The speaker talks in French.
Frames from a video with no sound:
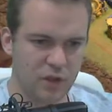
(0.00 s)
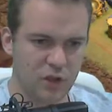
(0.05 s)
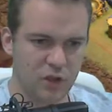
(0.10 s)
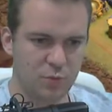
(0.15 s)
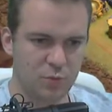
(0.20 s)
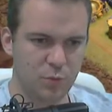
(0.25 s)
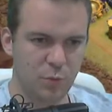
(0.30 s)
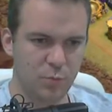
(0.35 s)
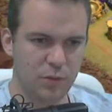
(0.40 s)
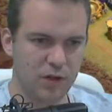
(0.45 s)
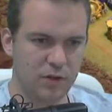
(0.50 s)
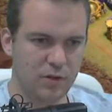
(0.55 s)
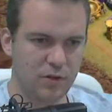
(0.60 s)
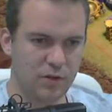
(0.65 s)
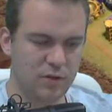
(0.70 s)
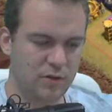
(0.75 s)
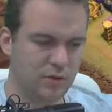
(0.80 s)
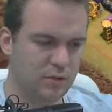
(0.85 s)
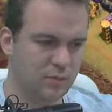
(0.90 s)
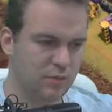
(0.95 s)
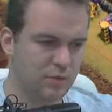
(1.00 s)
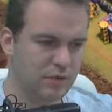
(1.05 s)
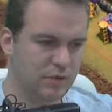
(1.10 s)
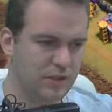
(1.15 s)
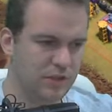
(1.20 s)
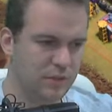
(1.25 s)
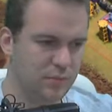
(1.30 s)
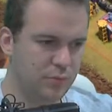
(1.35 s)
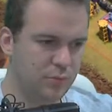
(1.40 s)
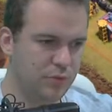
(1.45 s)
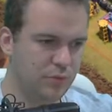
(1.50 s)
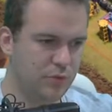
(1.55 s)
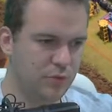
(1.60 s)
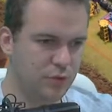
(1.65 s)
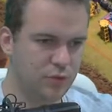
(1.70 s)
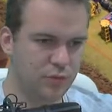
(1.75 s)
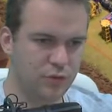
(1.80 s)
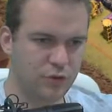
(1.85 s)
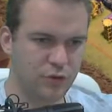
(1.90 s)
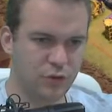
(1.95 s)
Je peux pas euh, bousiller plus de
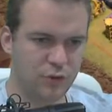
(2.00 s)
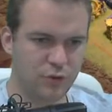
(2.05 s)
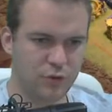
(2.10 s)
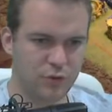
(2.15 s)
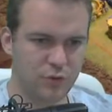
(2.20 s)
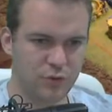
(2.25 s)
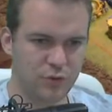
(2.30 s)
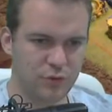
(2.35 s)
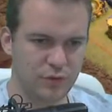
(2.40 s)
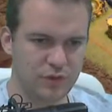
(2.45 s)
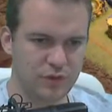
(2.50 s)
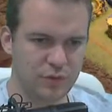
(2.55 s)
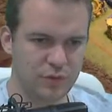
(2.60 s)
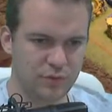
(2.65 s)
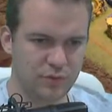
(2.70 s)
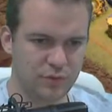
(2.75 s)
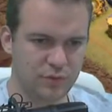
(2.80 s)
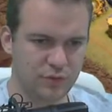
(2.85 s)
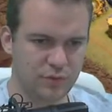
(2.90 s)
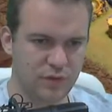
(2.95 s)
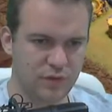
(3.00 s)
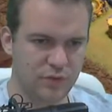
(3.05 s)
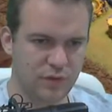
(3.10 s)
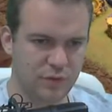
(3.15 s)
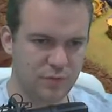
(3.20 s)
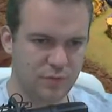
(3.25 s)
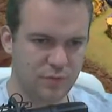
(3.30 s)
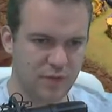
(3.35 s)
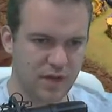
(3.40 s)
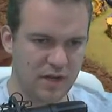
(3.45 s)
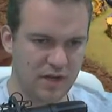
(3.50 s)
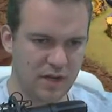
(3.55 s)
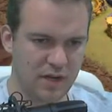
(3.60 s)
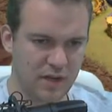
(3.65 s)
chevaucheurs de cochon sinon je vais avoir du mal.